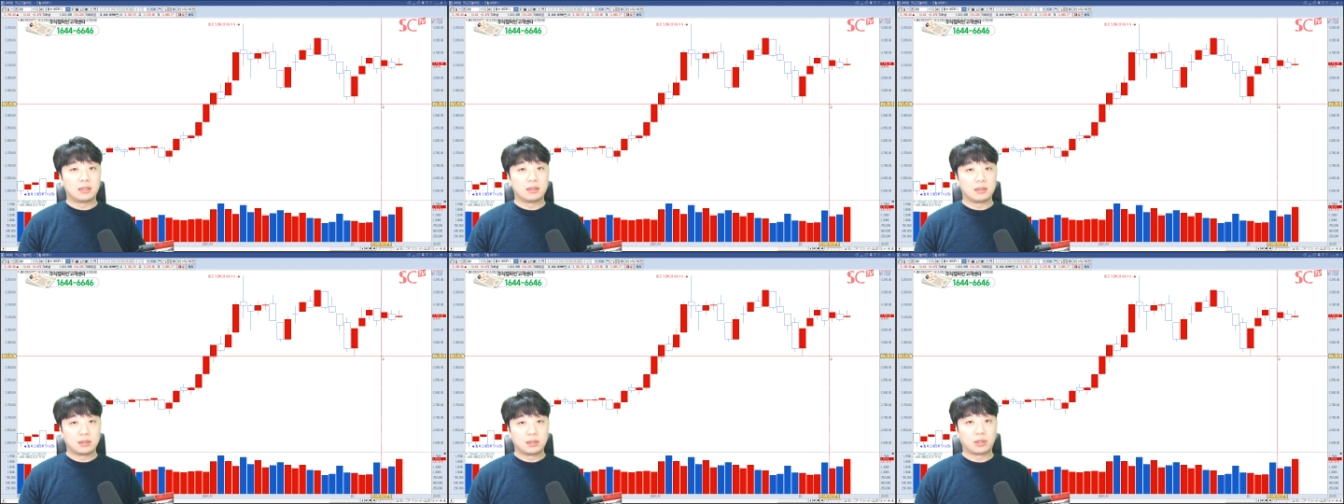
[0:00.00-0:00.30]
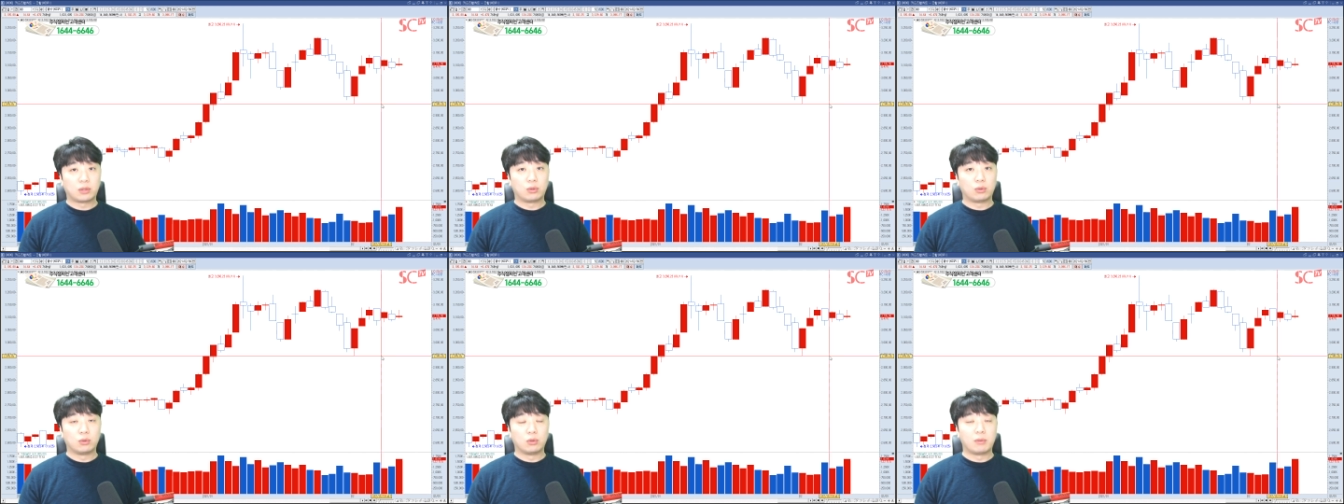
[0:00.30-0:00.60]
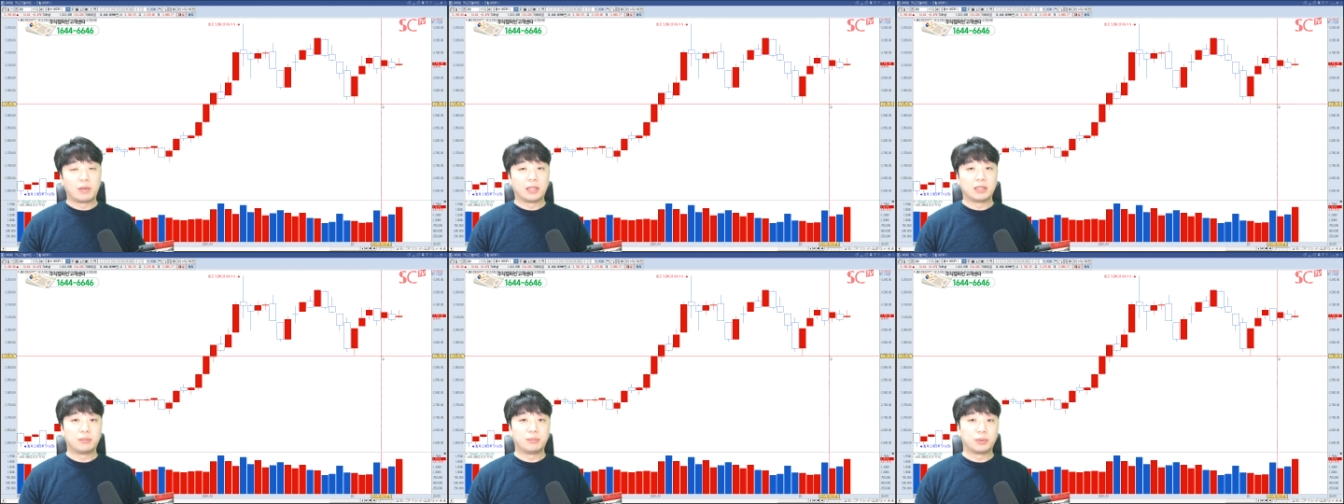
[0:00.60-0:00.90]

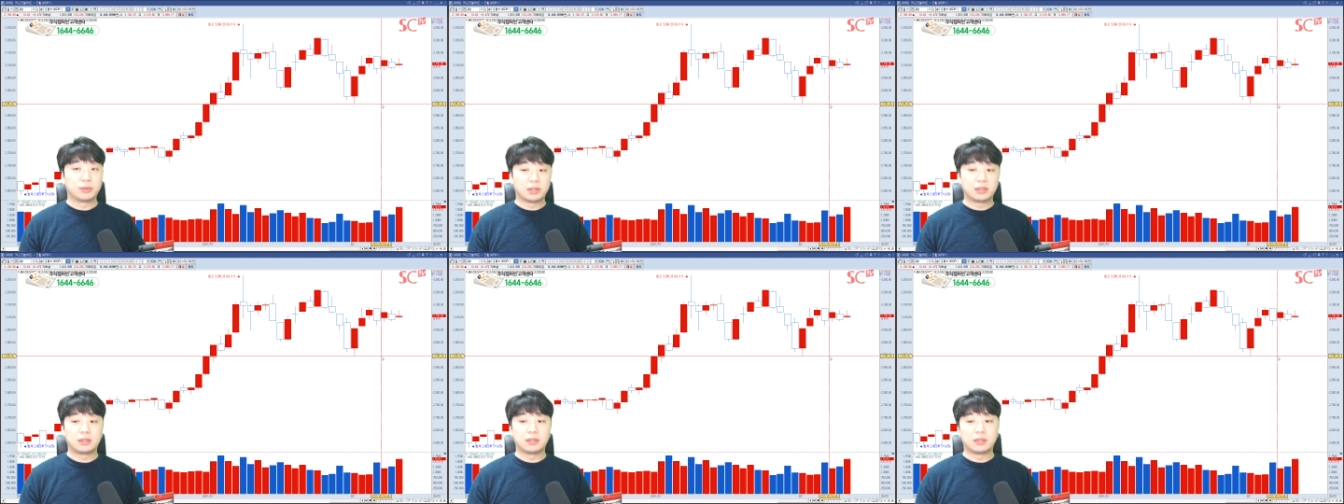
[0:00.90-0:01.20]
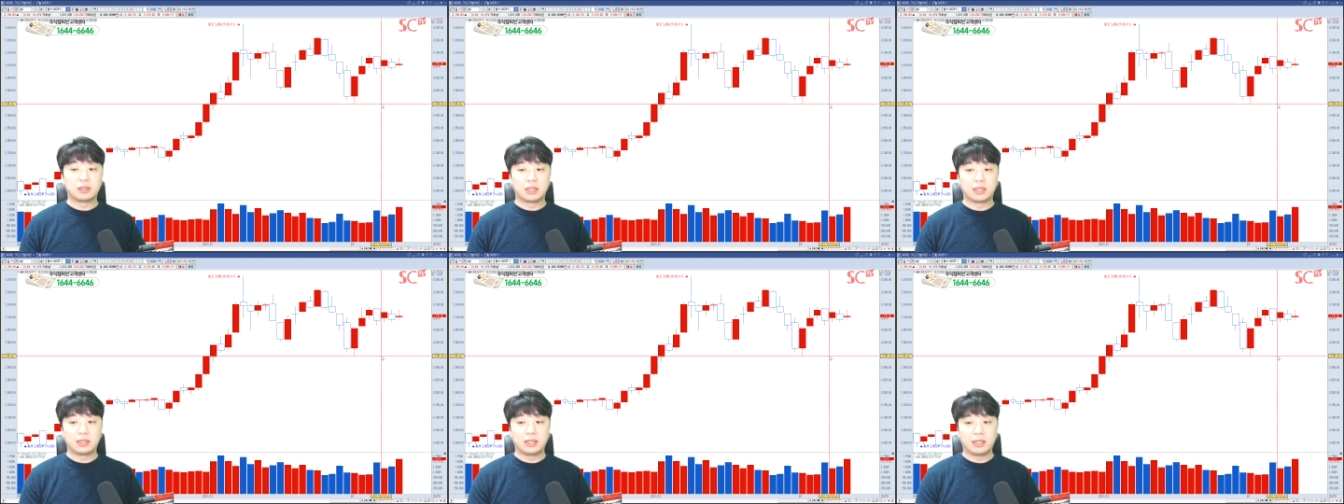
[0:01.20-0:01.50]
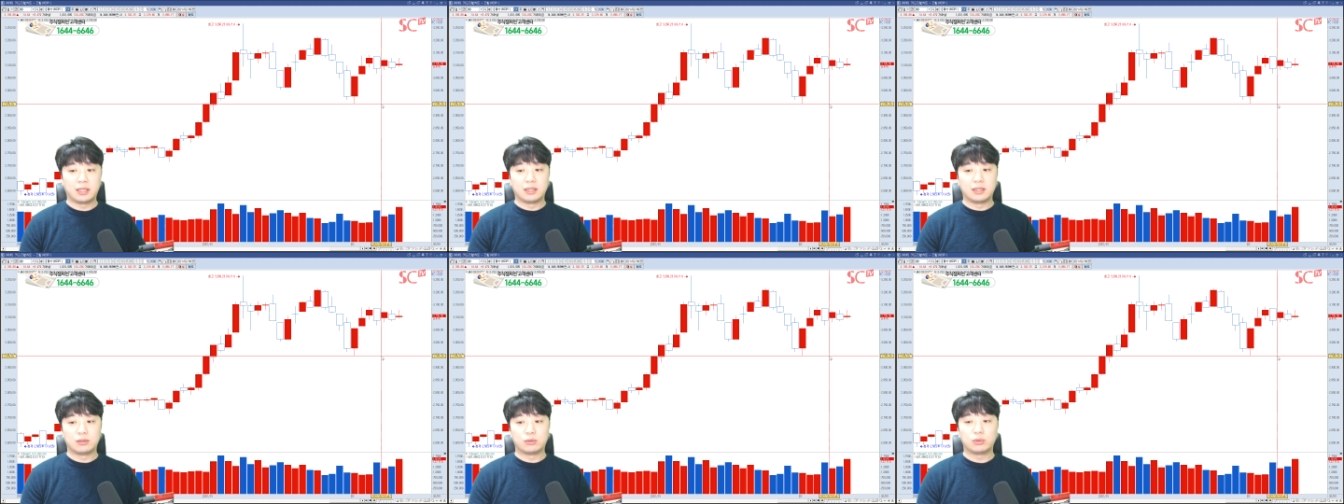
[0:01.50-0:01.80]
들으셨고 많이 보셨을
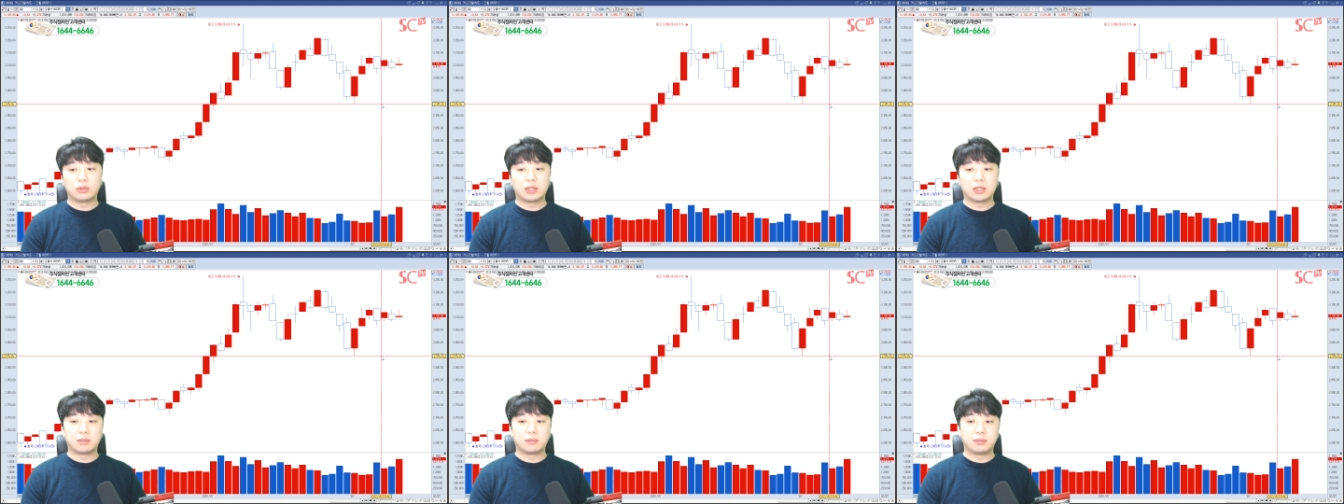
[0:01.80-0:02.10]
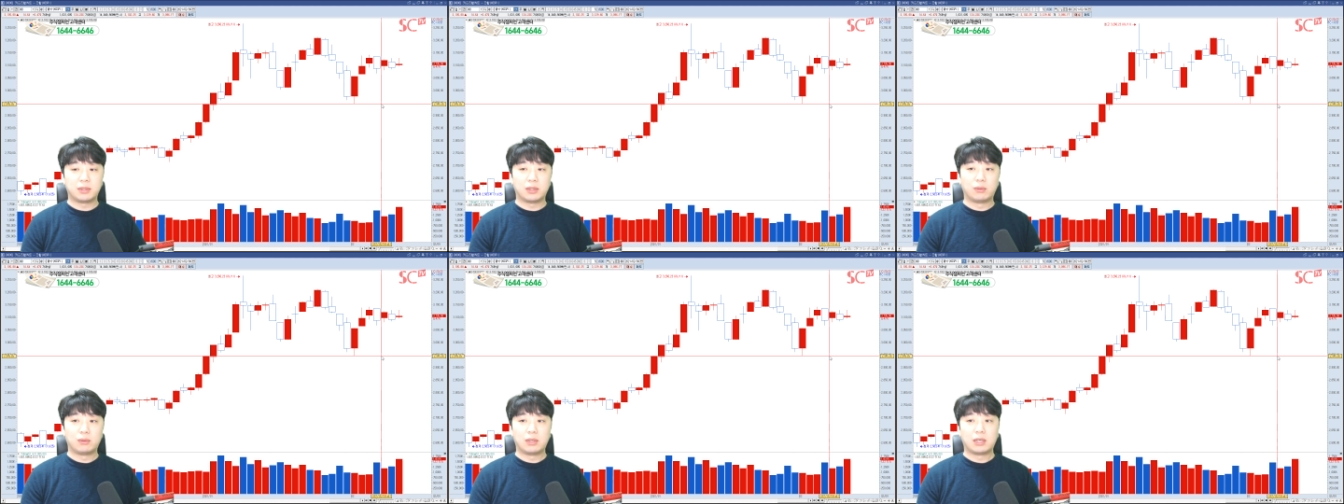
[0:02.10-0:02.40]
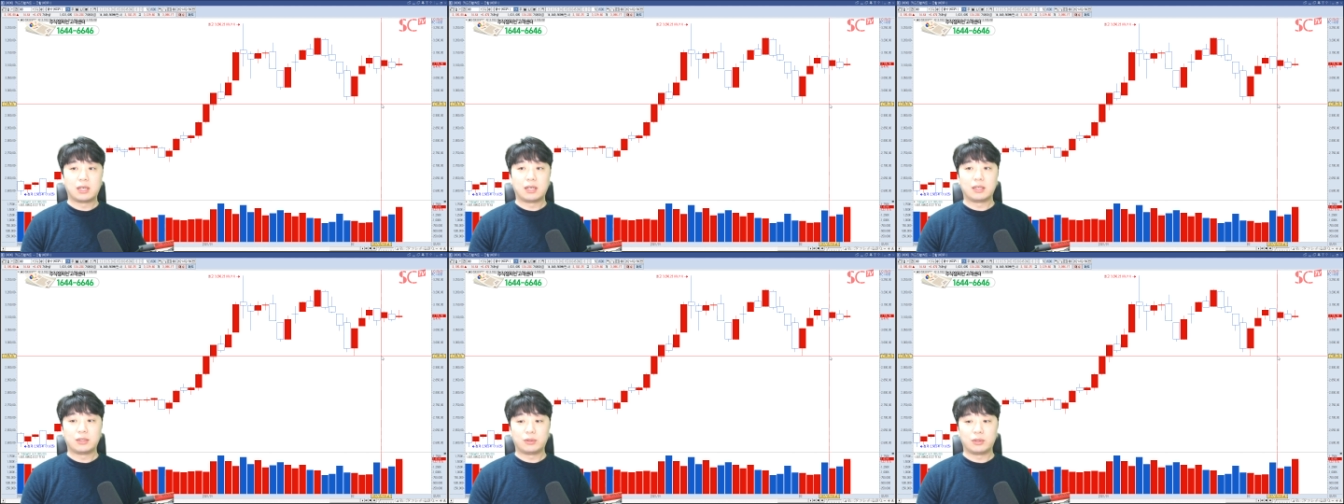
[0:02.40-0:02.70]
텐데 이 국채 금리가
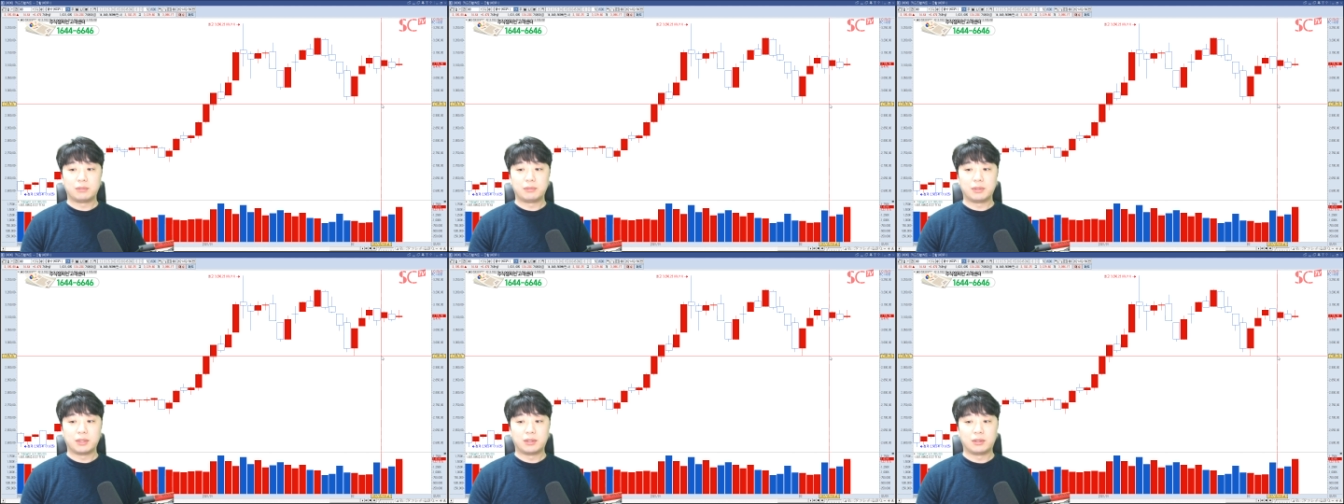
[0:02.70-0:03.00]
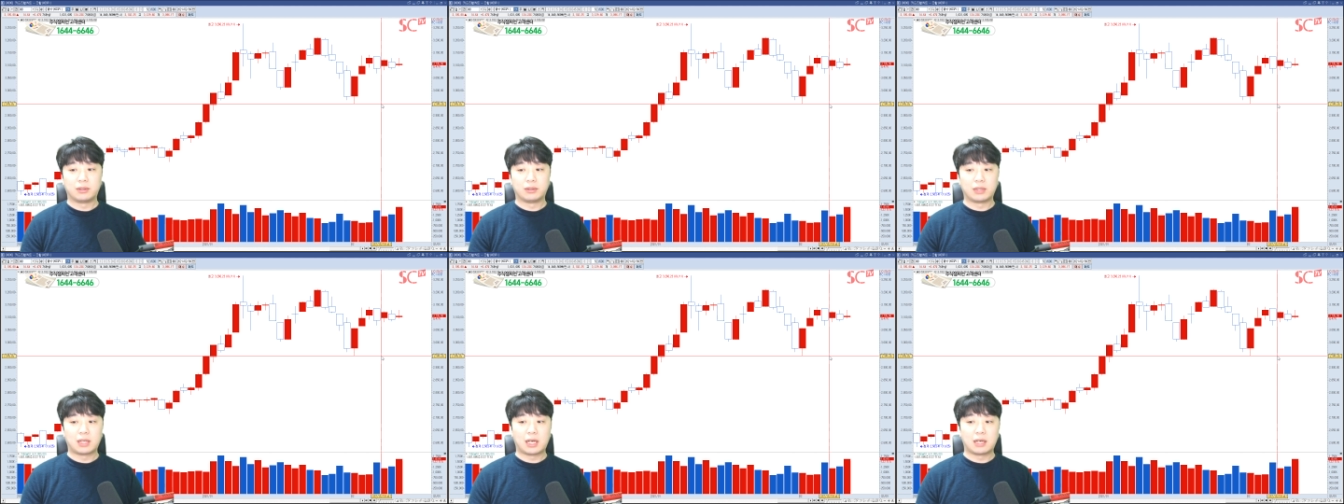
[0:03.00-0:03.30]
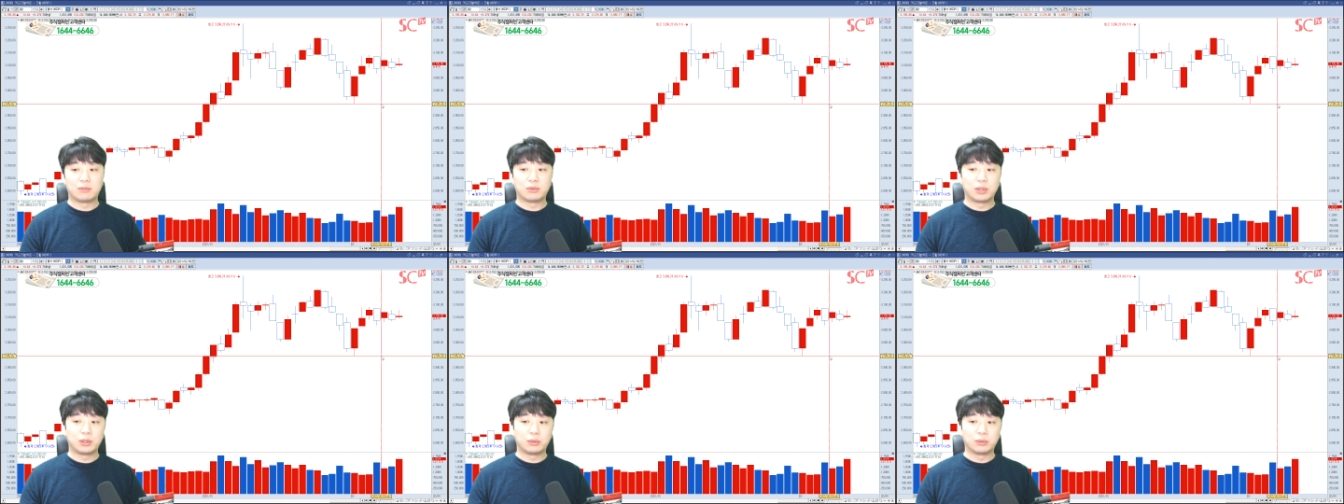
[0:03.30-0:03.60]
올라가게 되면
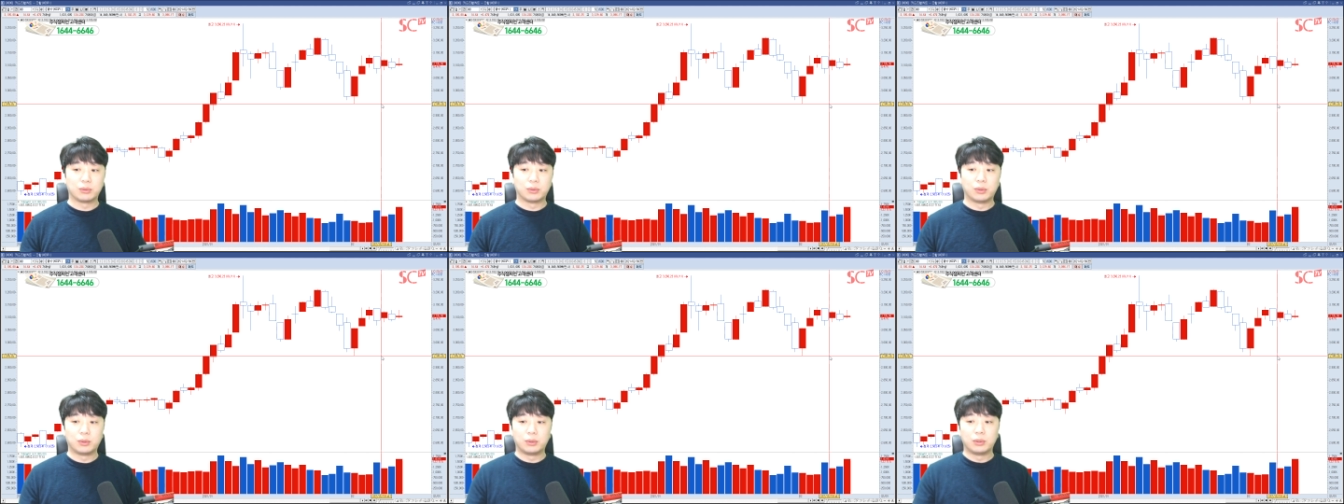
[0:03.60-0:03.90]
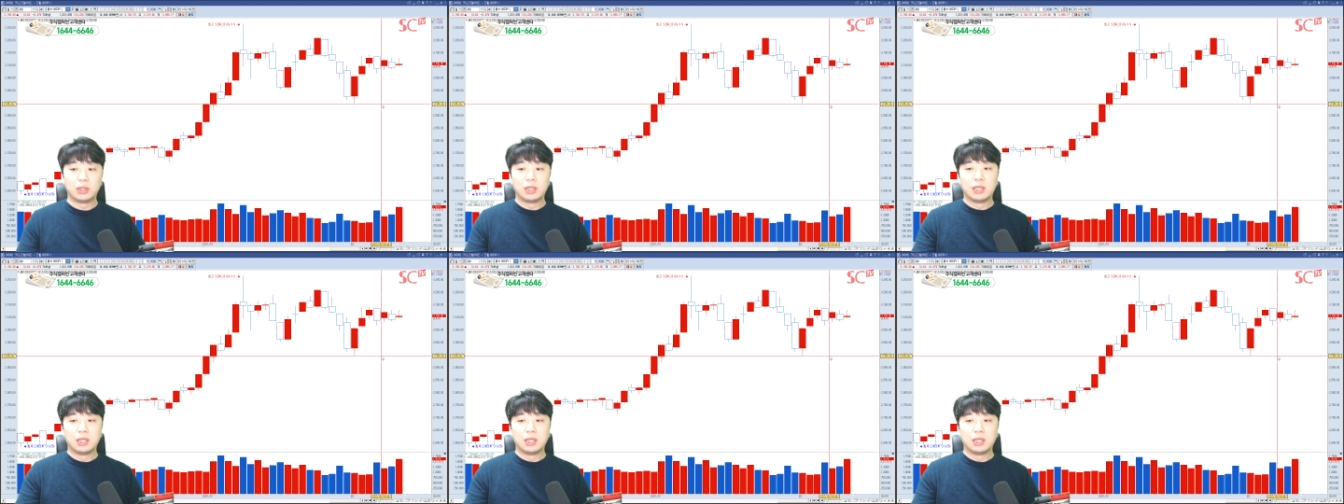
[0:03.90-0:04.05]
아무래도